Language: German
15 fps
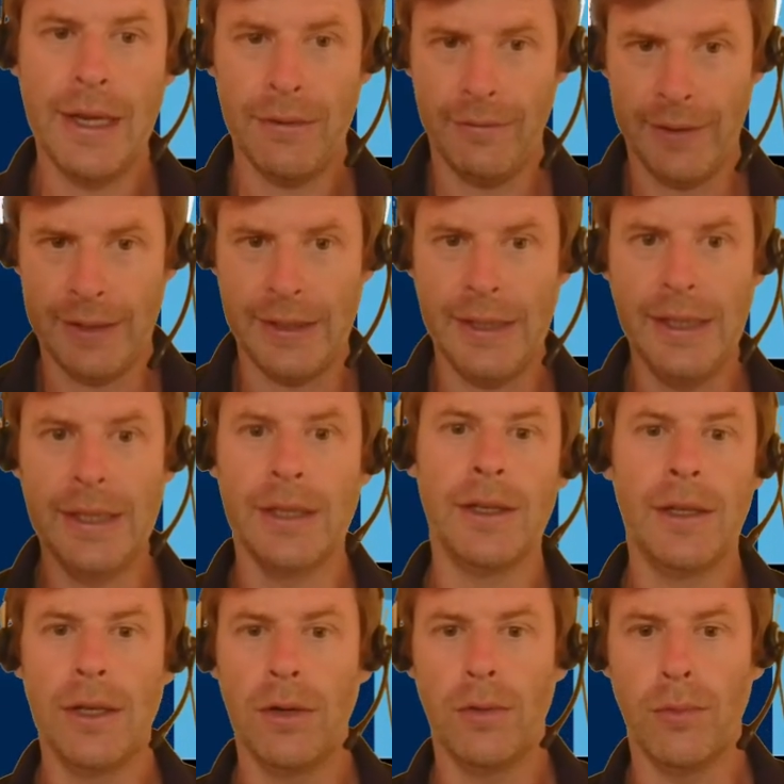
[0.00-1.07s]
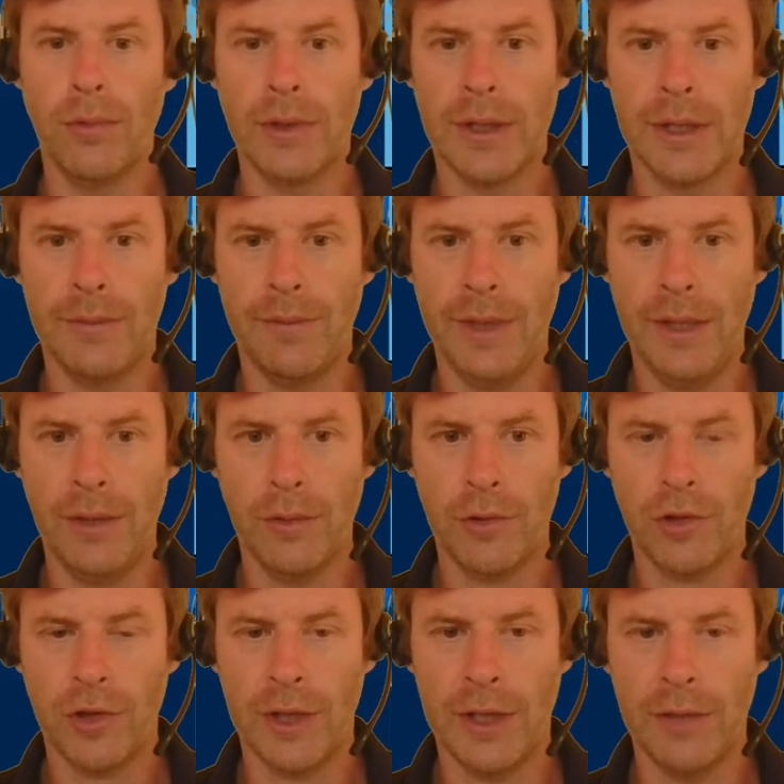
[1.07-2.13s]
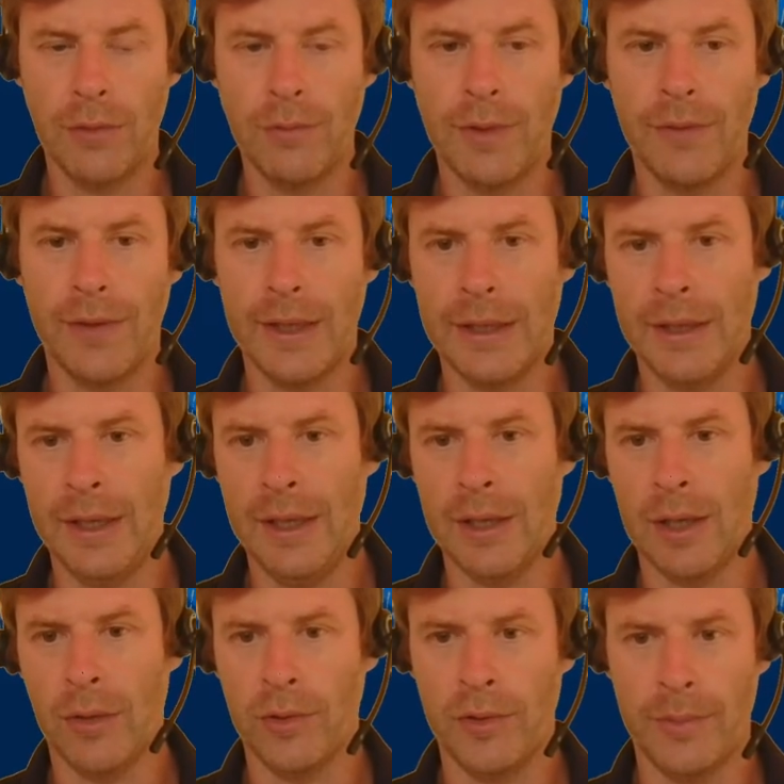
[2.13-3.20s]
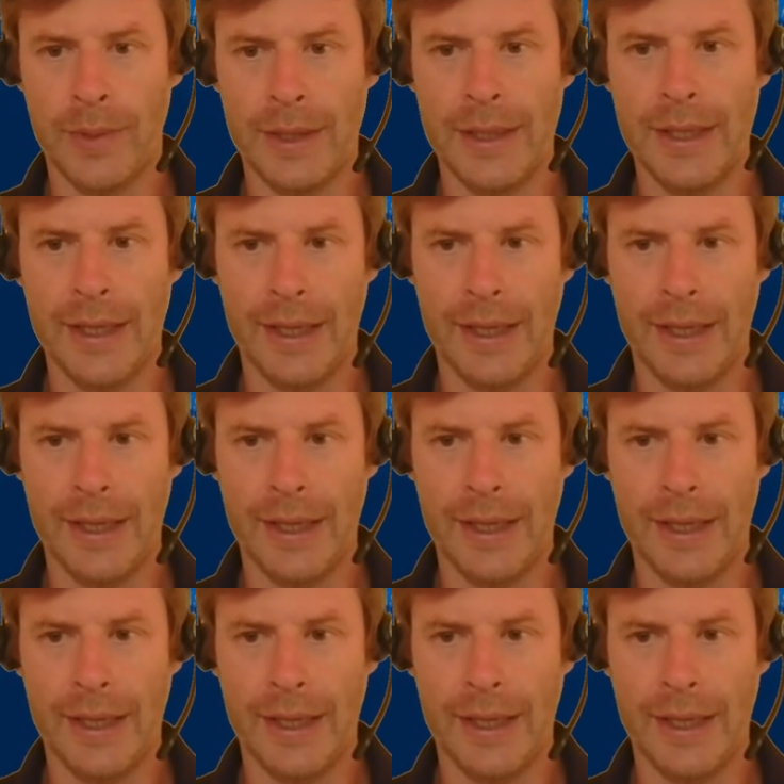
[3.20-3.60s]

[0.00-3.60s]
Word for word: wird hier unter dem Video stehen und wir werden ihn auch nochmal